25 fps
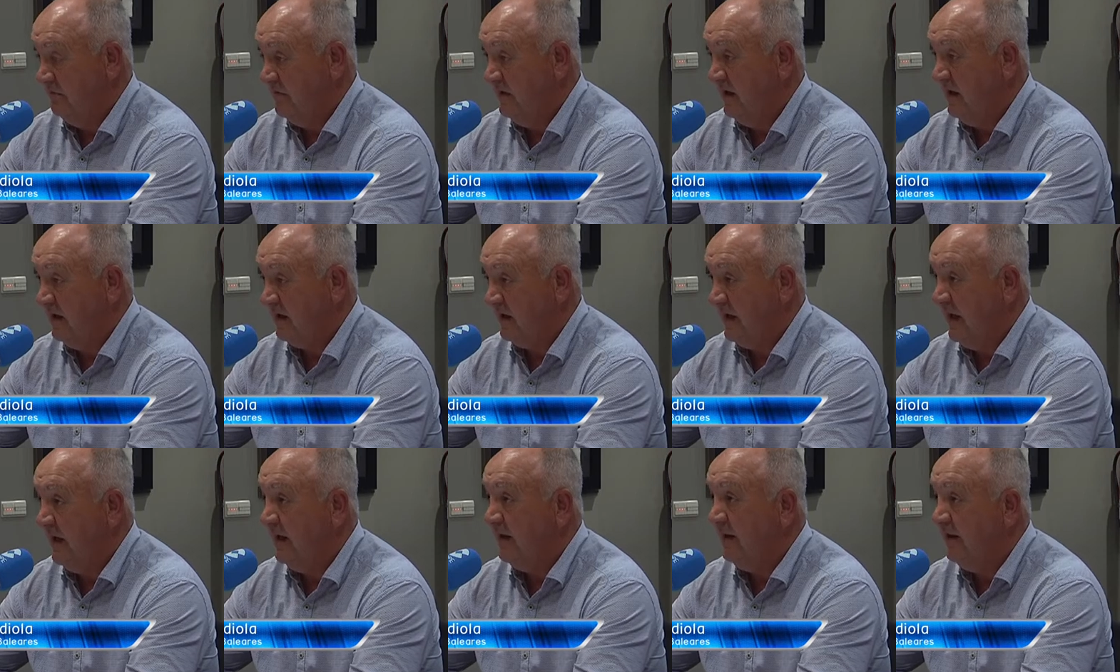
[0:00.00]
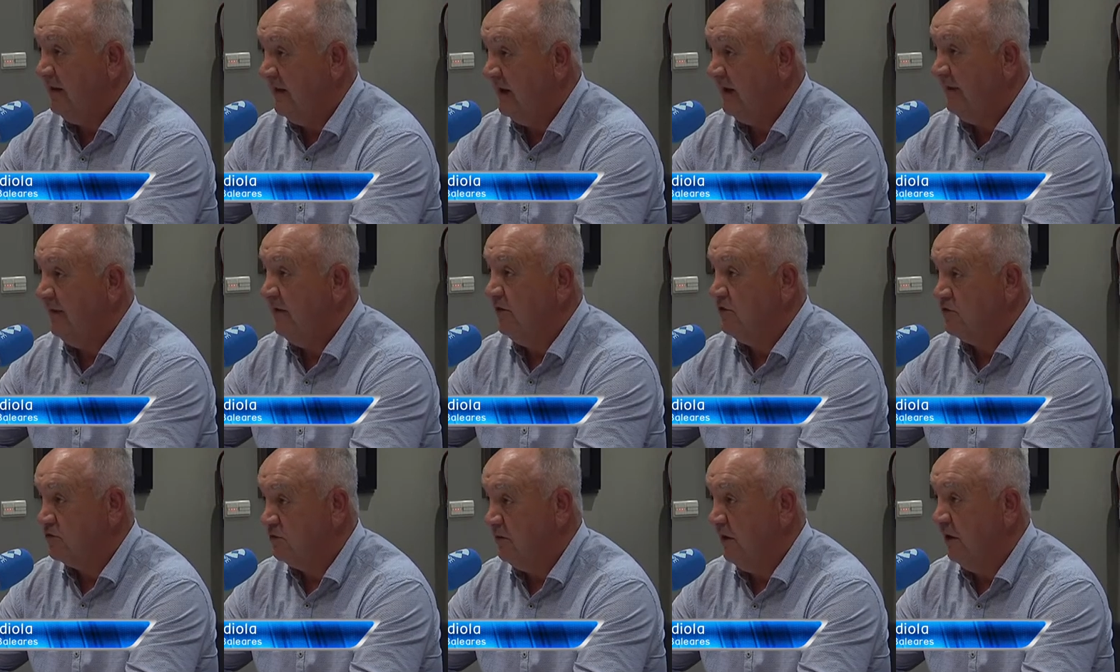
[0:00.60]
la calidad
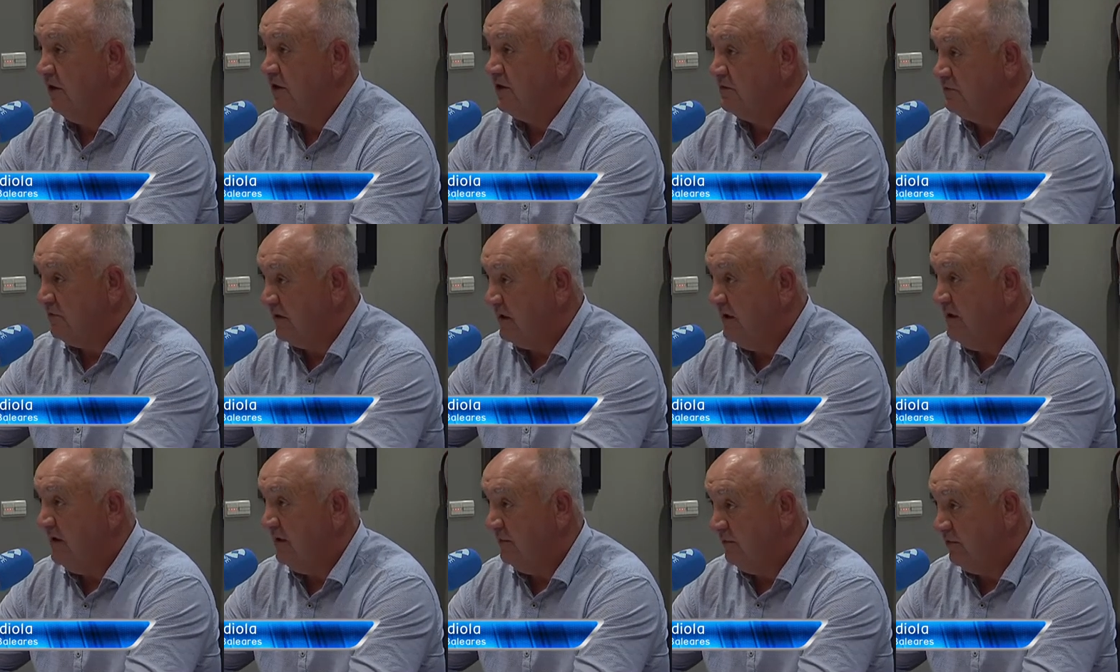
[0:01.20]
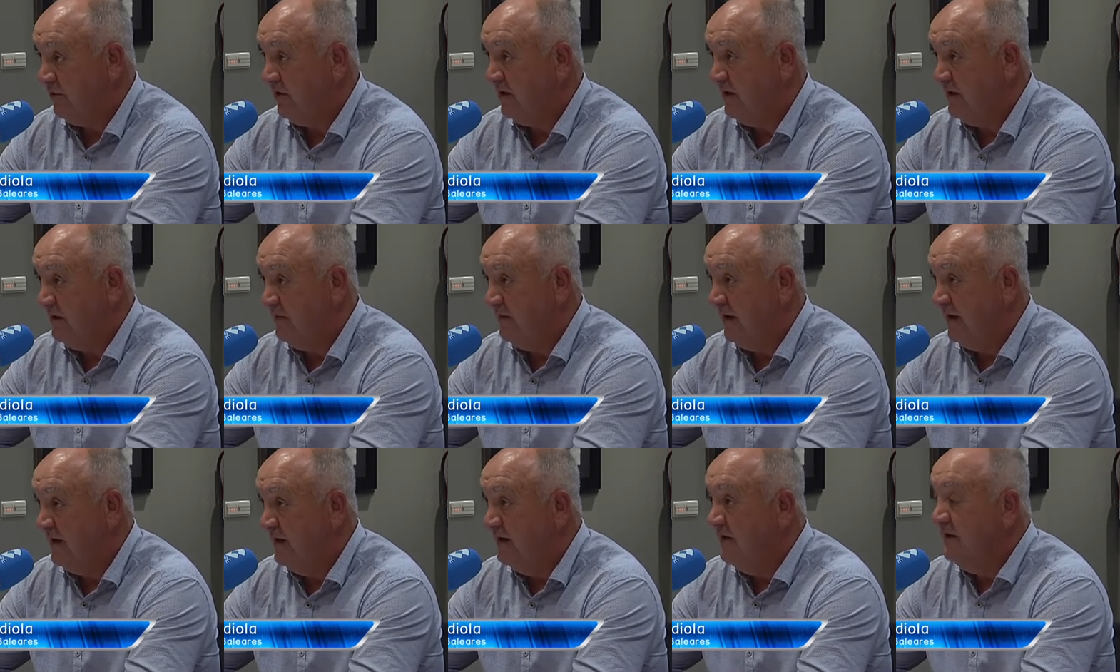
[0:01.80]
de los jugadores, porque, porque,
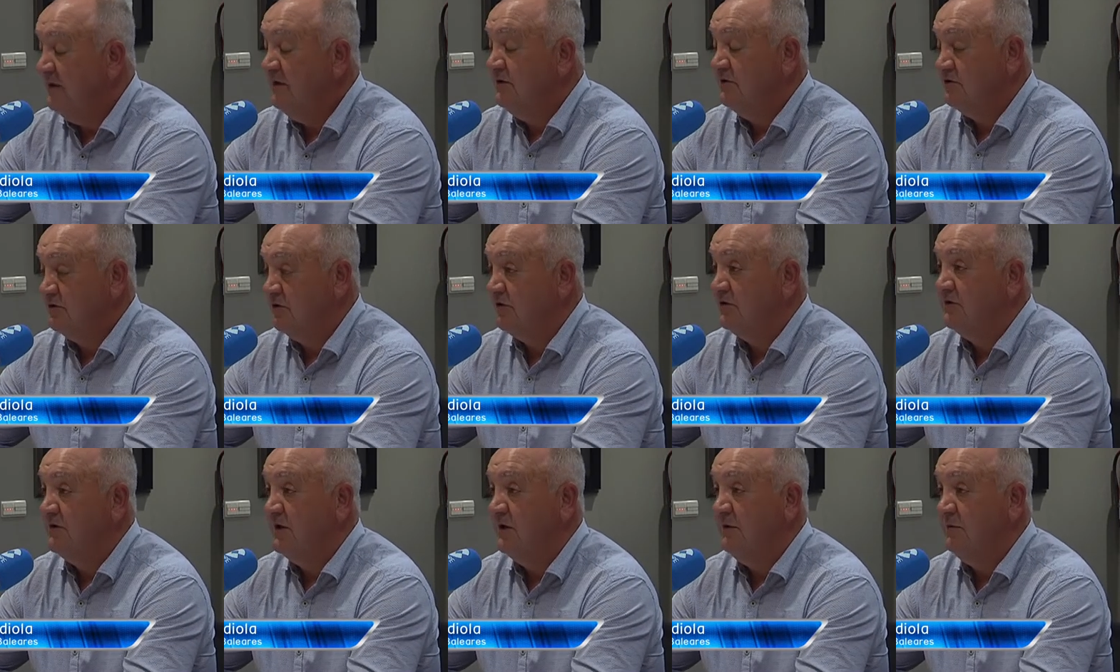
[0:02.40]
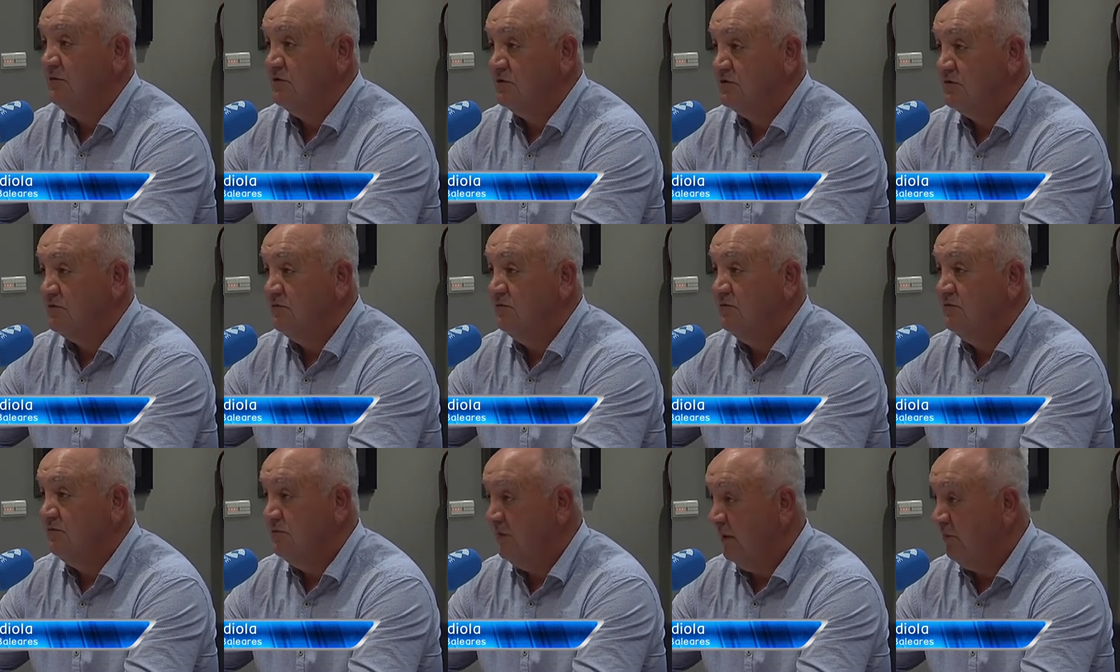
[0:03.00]
encima nosotros tenemos
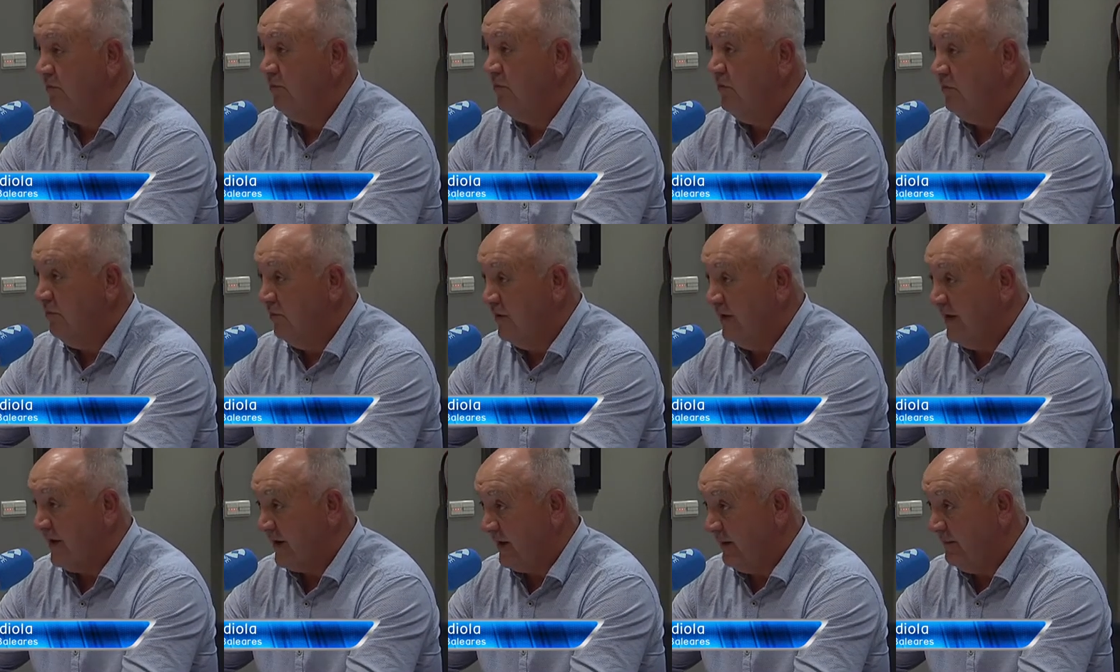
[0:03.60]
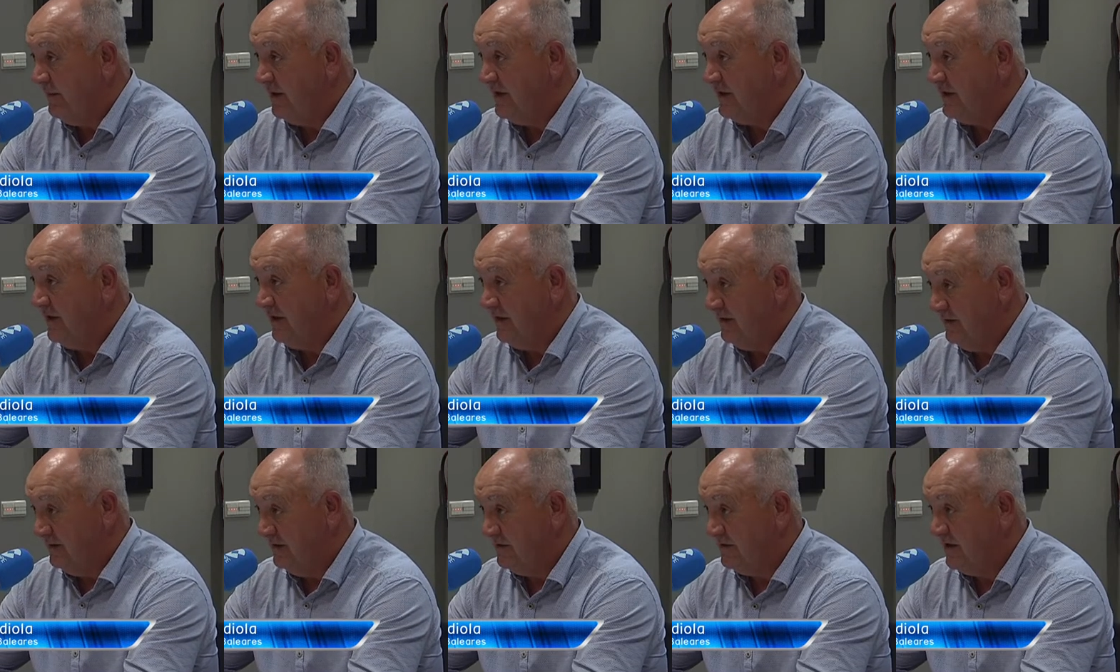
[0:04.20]
una muy buena herramienta.